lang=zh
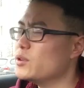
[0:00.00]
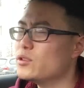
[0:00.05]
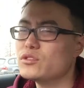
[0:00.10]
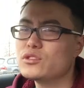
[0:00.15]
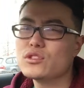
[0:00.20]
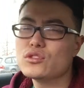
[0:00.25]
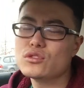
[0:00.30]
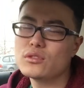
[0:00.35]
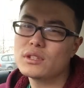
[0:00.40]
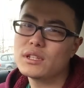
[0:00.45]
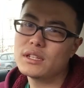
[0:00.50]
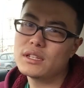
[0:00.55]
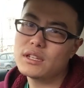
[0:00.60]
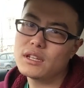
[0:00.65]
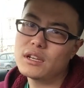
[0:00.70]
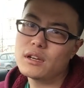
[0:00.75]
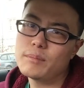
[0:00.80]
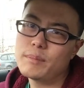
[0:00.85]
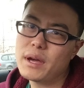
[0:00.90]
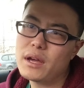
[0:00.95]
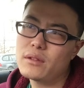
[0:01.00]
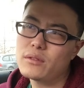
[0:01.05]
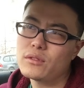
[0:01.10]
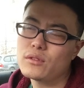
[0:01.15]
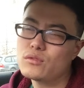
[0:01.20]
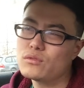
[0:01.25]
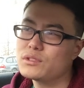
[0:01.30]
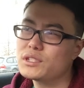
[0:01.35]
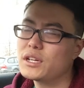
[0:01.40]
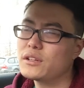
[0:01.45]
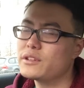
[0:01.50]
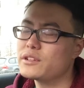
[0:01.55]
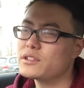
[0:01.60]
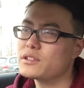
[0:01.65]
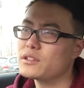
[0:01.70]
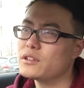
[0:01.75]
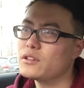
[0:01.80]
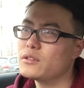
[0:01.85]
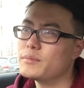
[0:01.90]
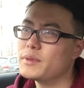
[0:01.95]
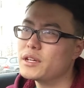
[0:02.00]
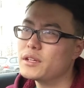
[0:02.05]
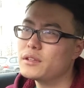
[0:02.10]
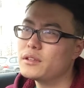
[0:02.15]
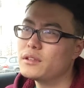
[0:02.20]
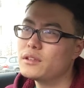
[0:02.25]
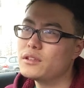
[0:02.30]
比如说昨天那个办护照的时候嘛，